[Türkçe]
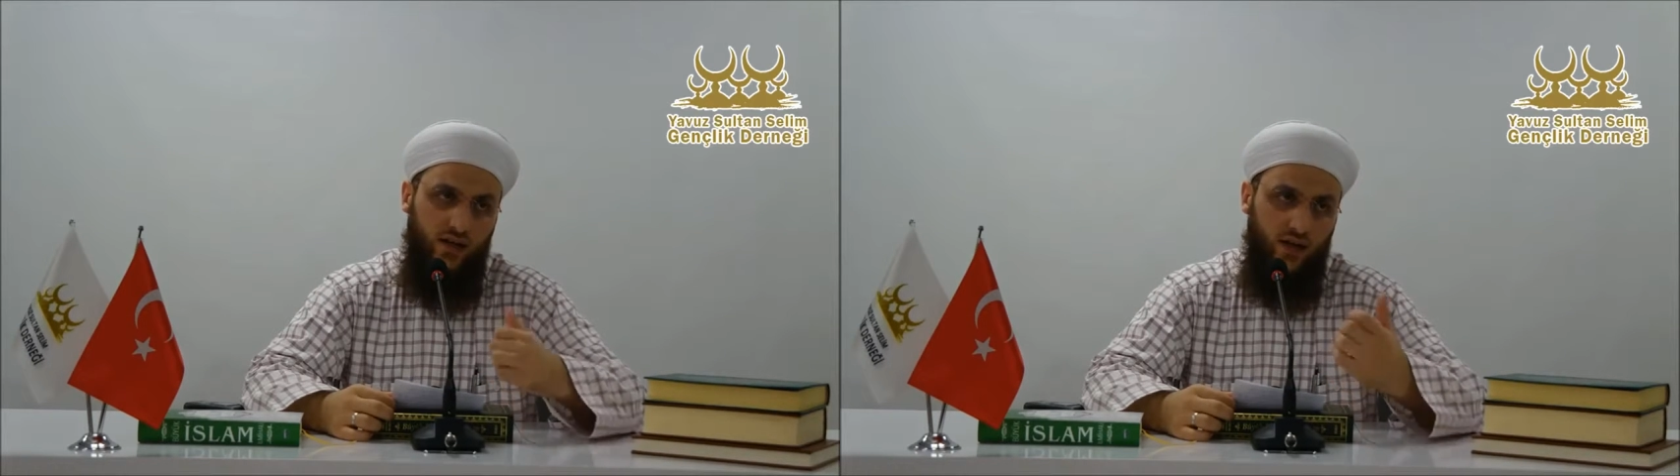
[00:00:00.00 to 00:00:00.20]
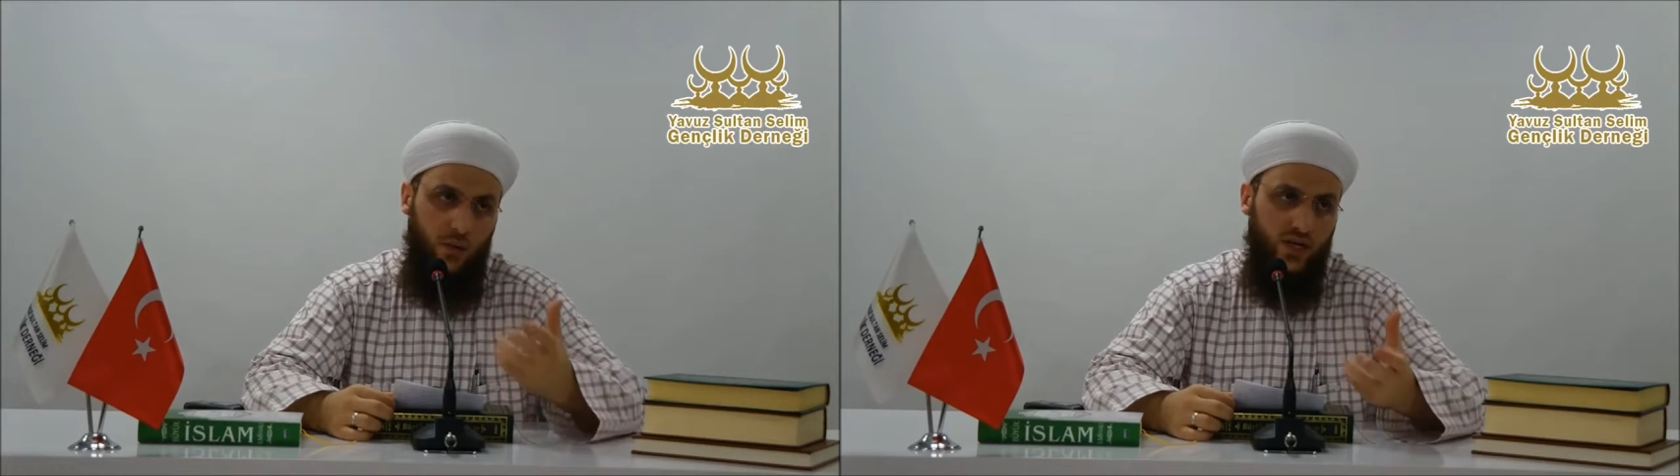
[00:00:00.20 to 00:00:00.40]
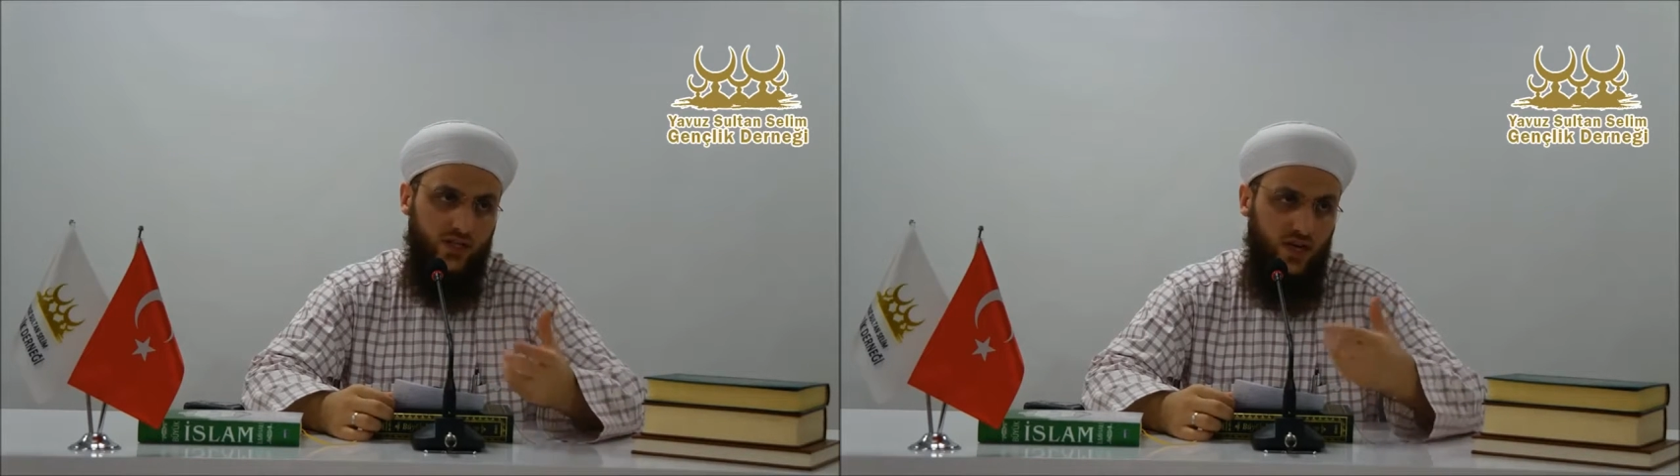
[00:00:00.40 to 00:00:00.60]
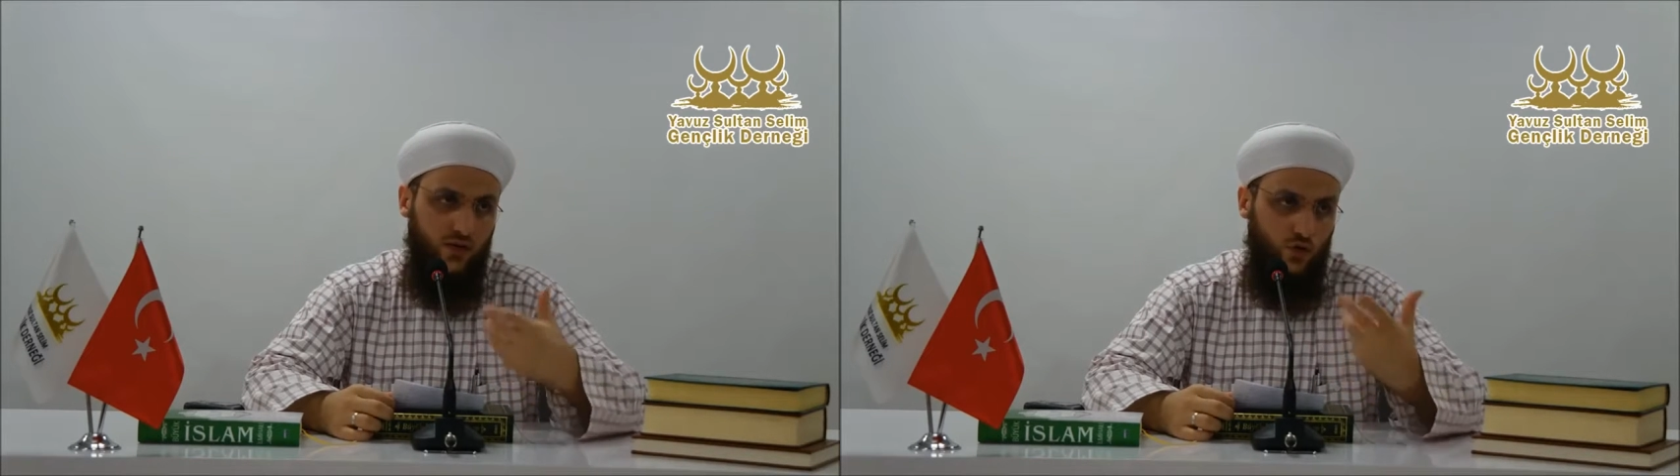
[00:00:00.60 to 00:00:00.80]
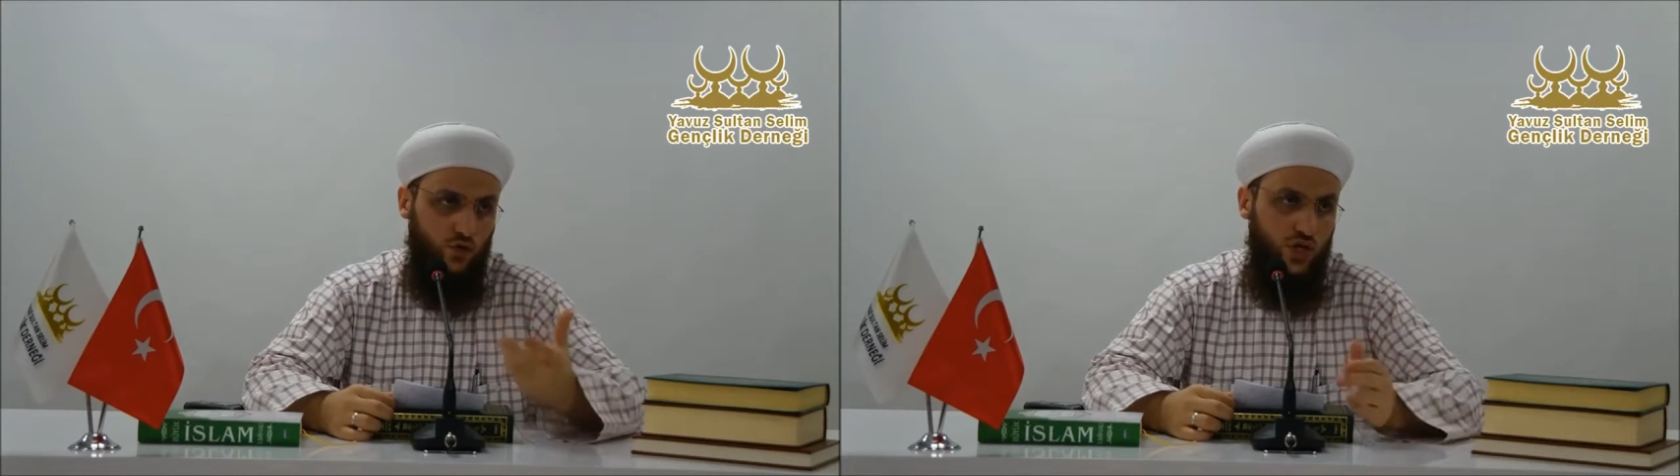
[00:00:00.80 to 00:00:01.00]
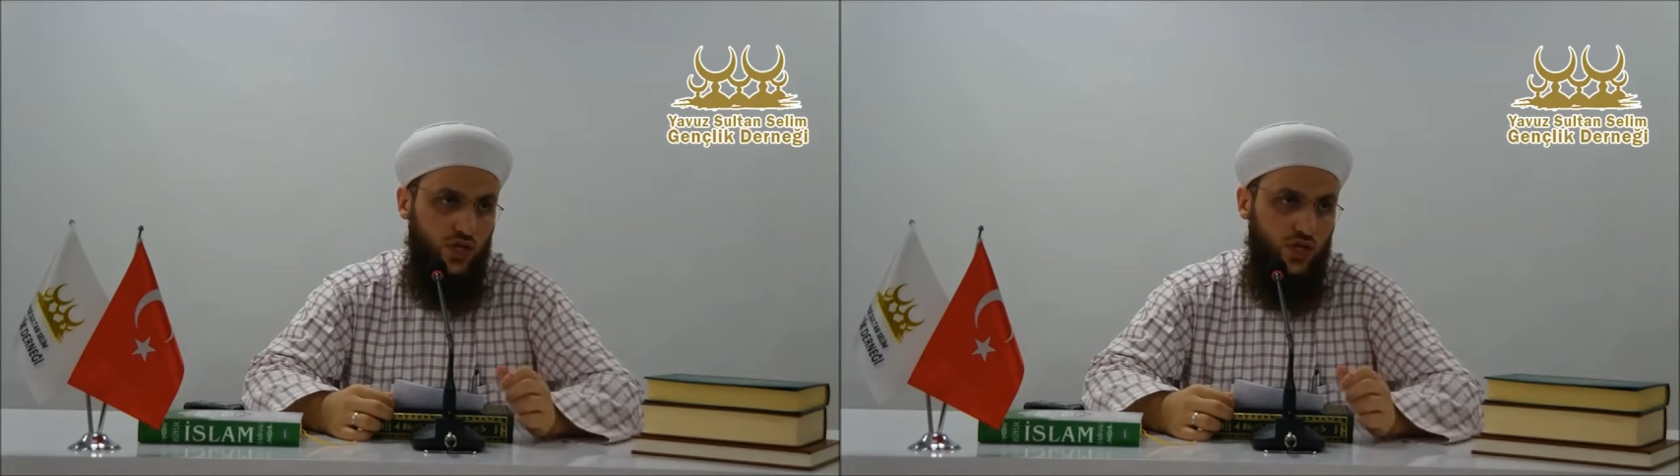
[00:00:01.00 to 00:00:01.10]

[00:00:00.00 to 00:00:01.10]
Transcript: Ramazan günü